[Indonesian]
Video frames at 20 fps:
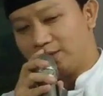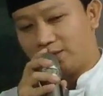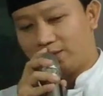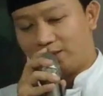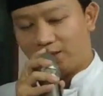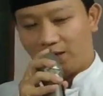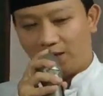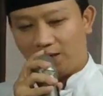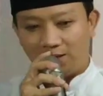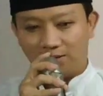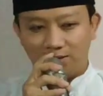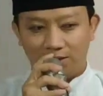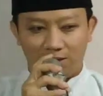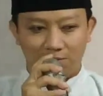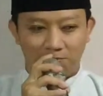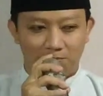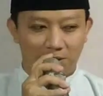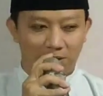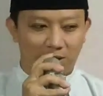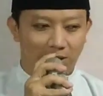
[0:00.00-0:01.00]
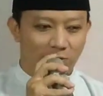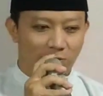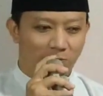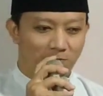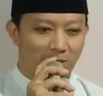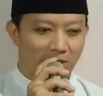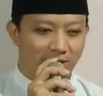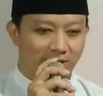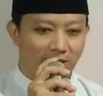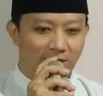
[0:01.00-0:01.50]
yang hadir begitu
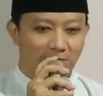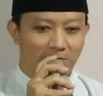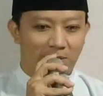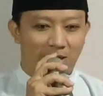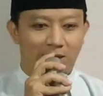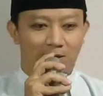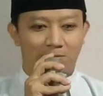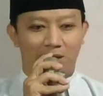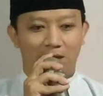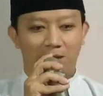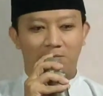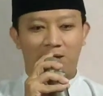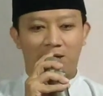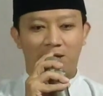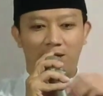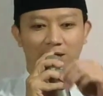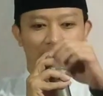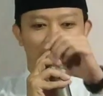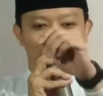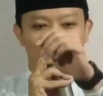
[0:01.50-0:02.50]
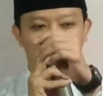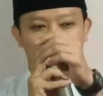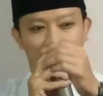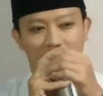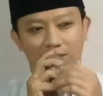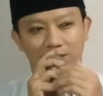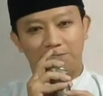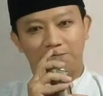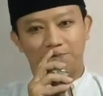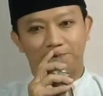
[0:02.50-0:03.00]
banyak pada malam hari
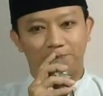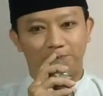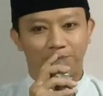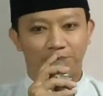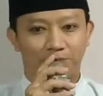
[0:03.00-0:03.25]
ini